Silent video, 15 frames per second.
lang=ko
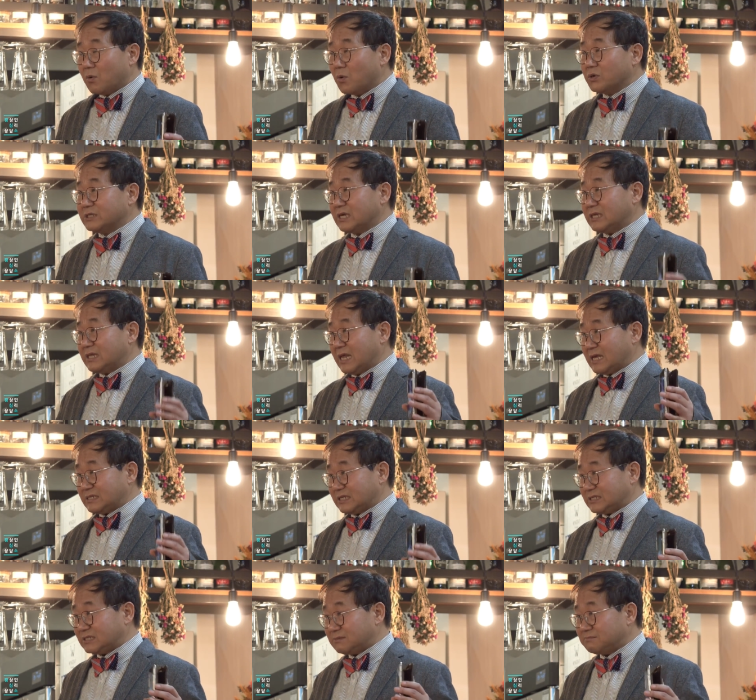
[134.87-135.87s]
5년
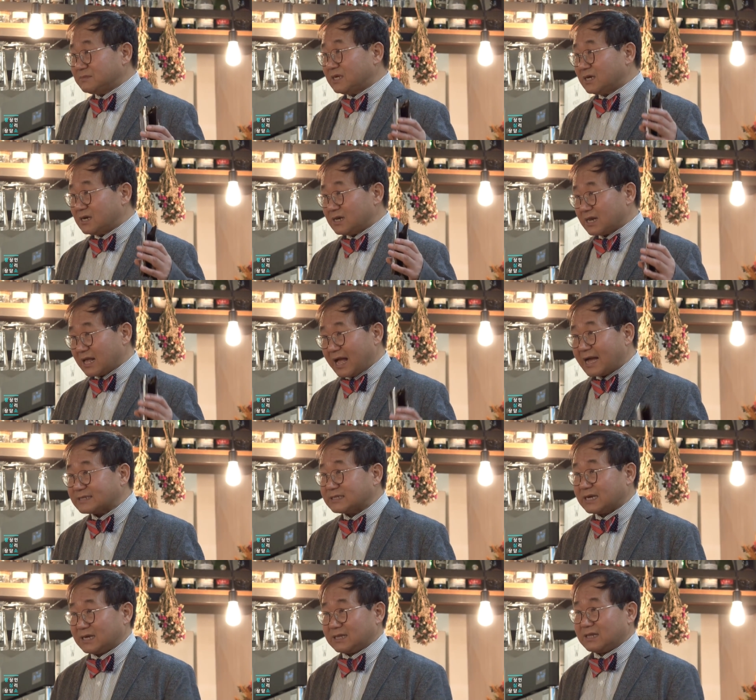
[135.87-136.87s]
내지 10년을
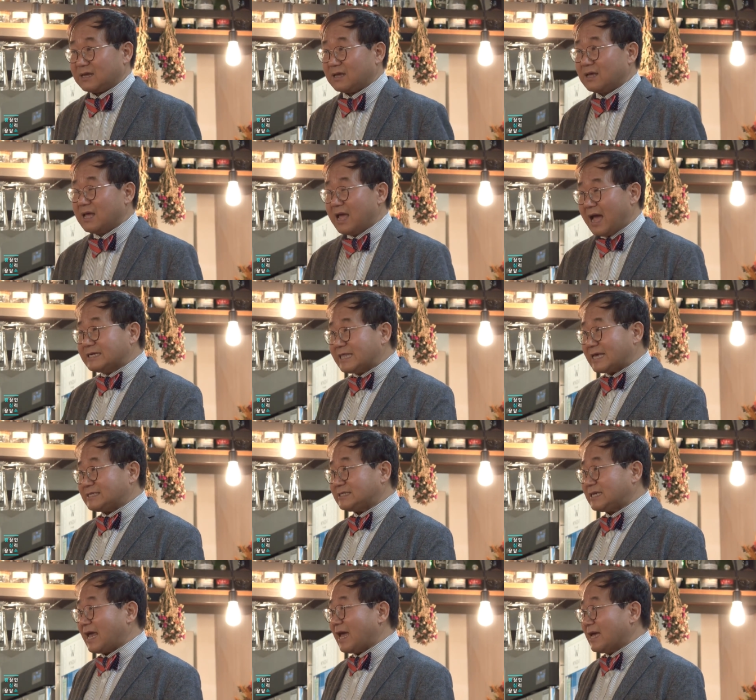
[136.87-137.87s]
가져야 돼요. 그
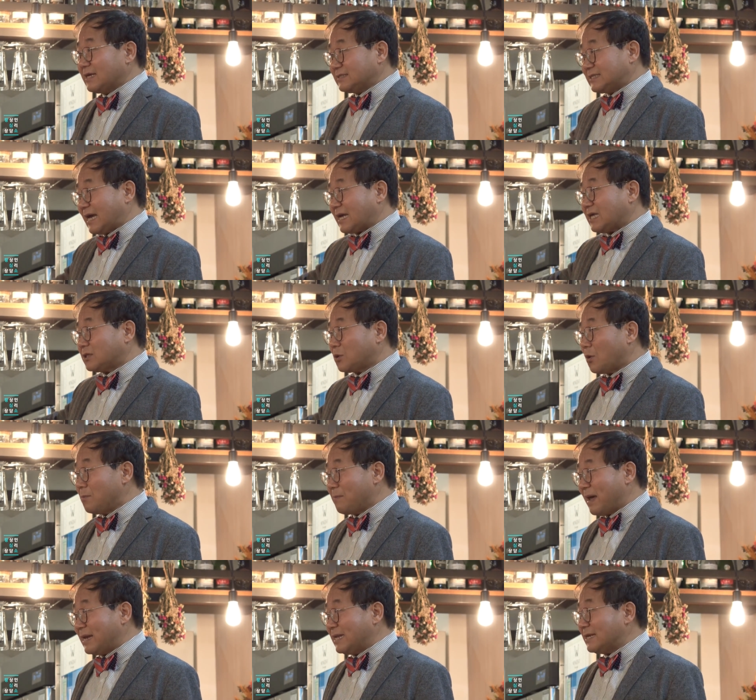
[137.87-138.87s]
대신에 자기
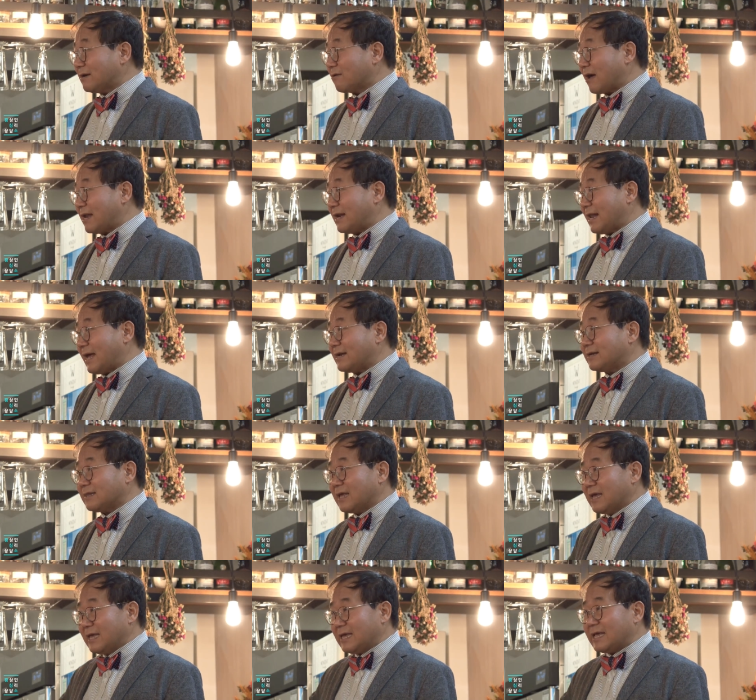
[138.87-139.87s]
똘마니 역할을
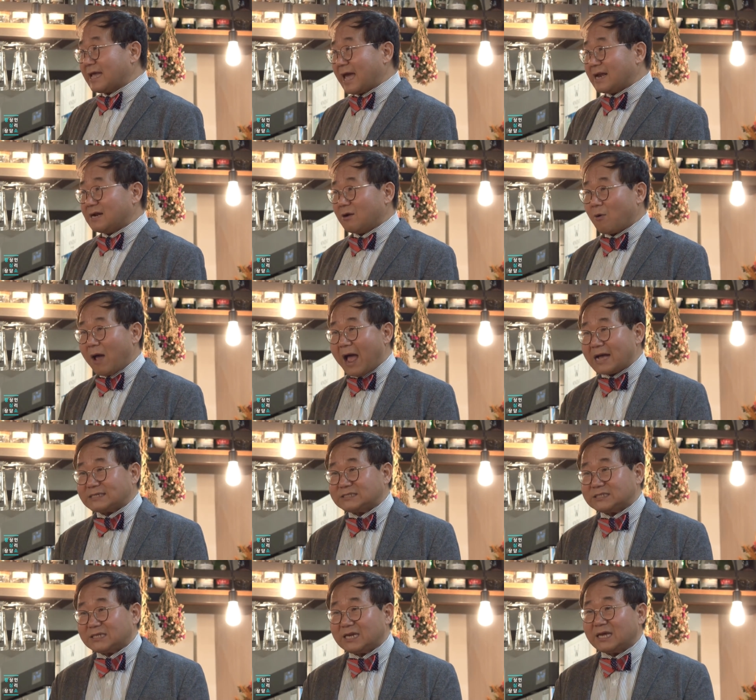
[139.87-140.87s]
하는 인간을
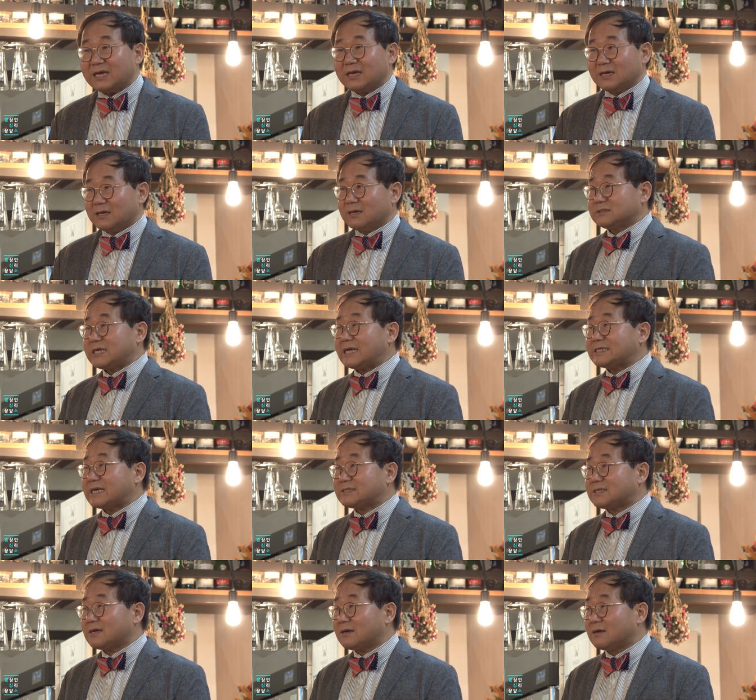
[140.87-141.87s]
확실히
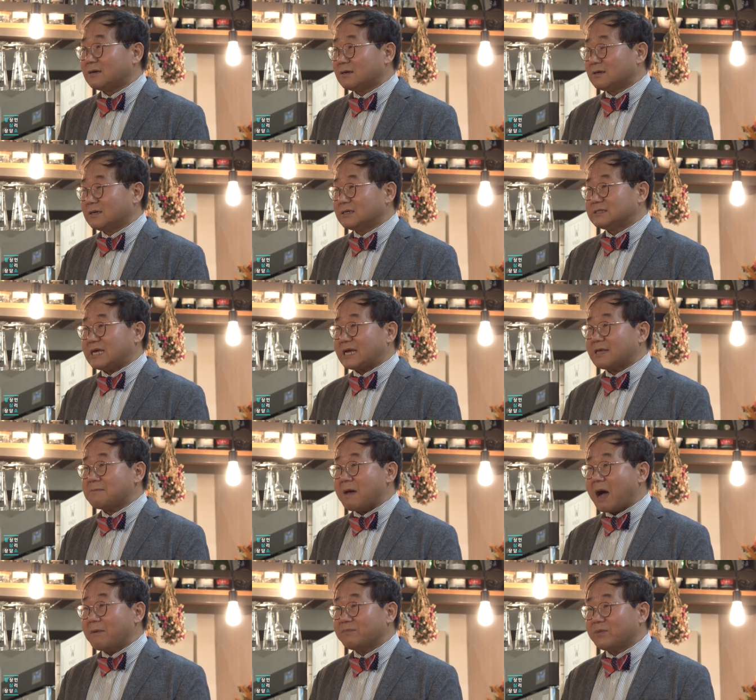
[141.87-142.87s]
찾아서 자기
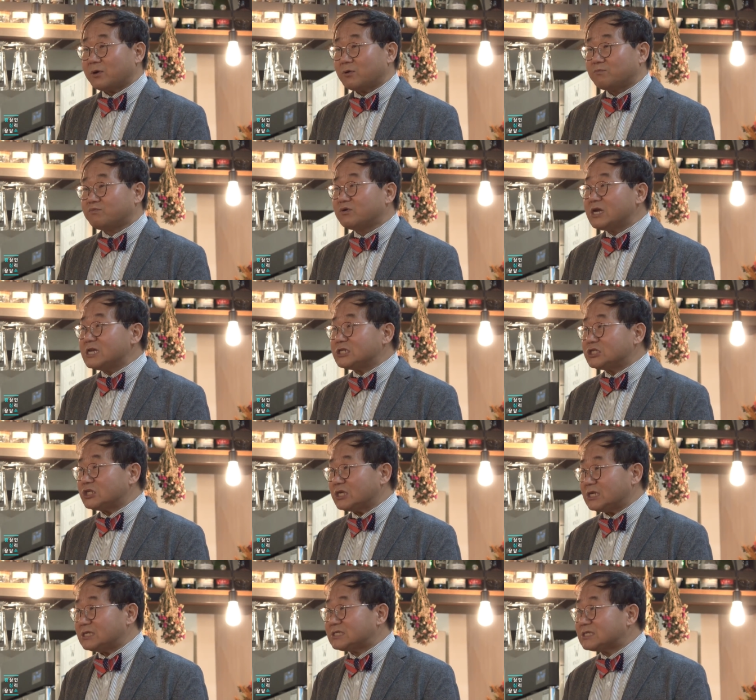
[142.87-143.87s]
마음대로 부릴
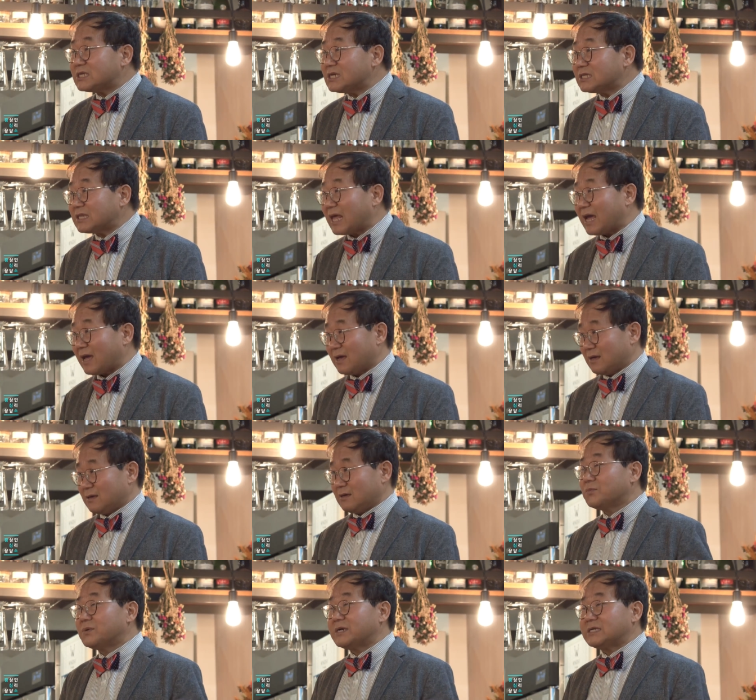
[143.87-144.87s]
수 있을 때
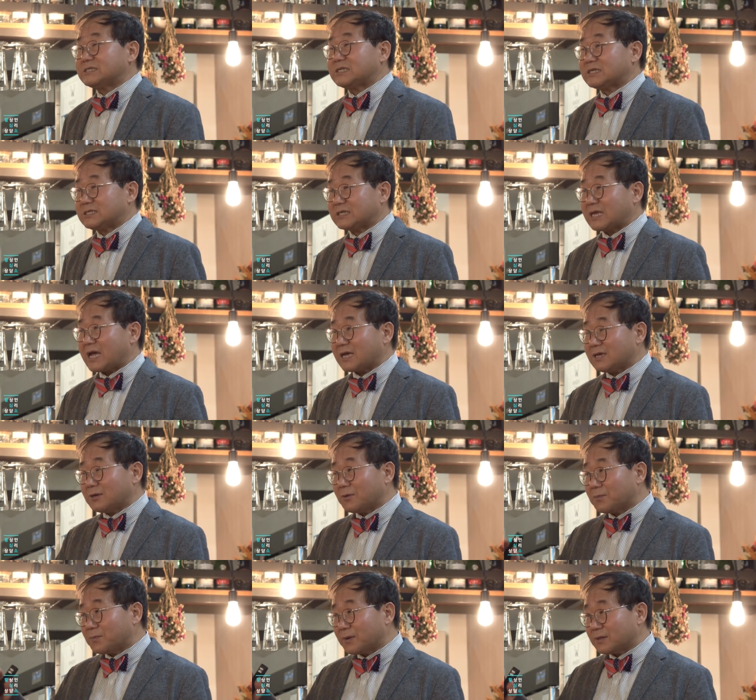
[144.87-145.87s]
휴머니스트 성향이
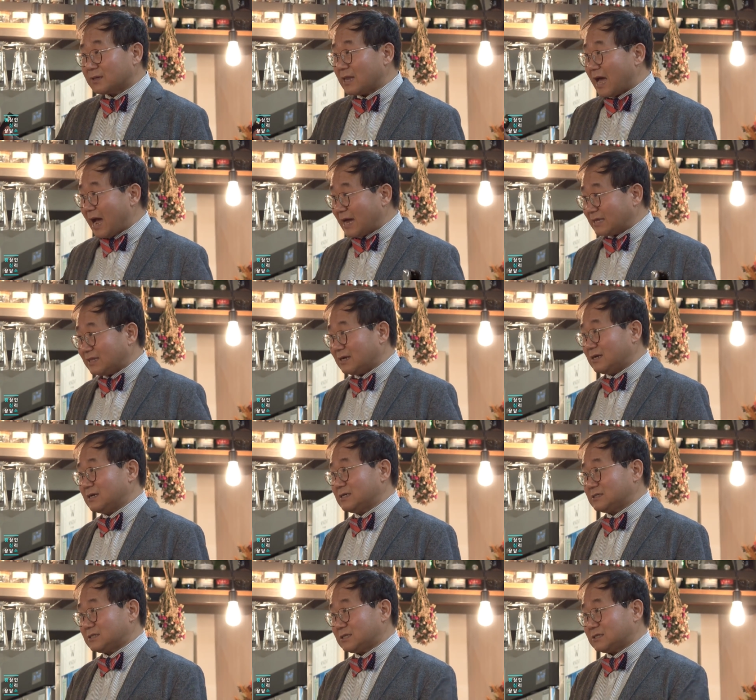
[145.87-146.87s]
높은
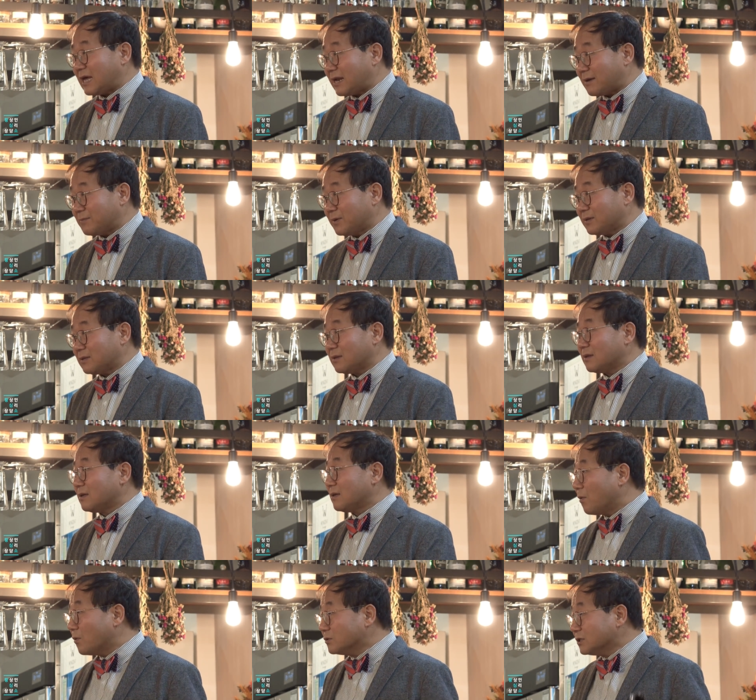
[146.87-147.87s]
아이디얼리스트 사람은
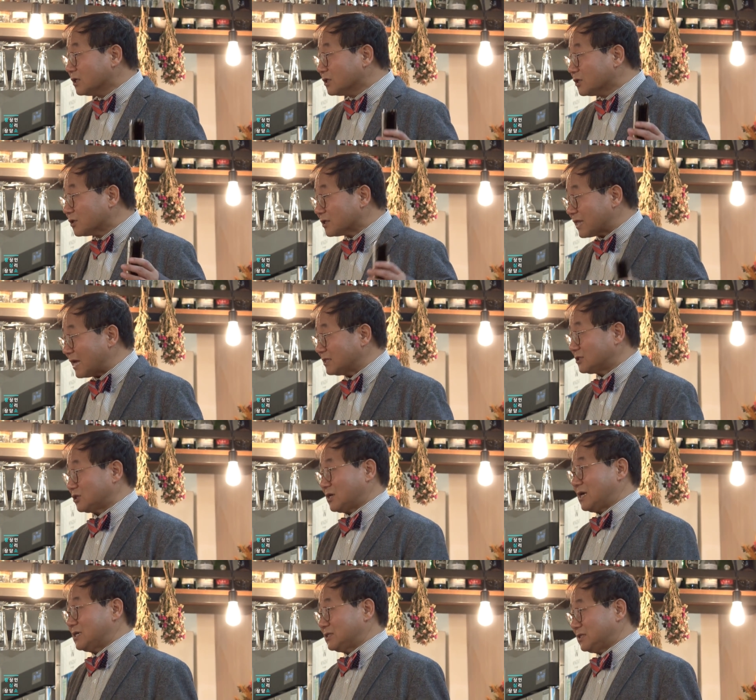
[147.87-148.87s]
5년으로
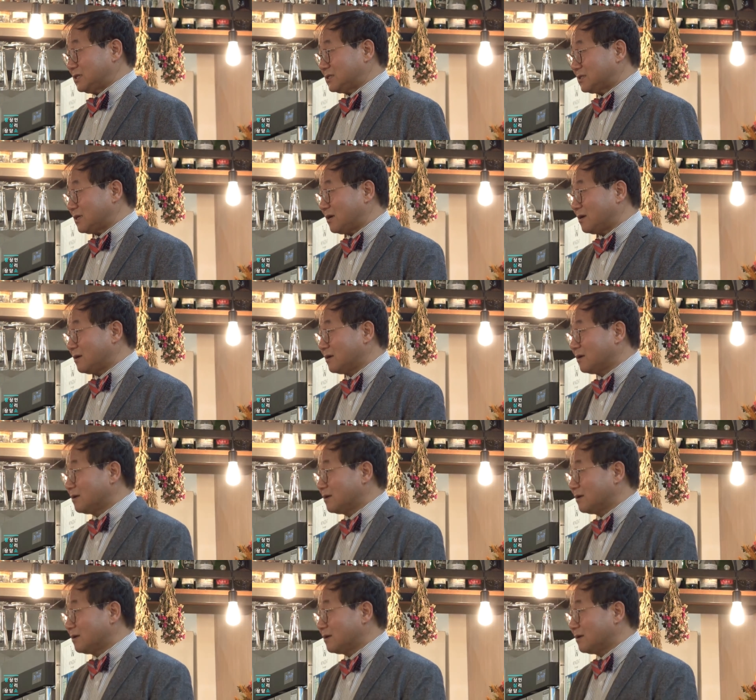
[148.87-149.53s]
단축할 수 있어요.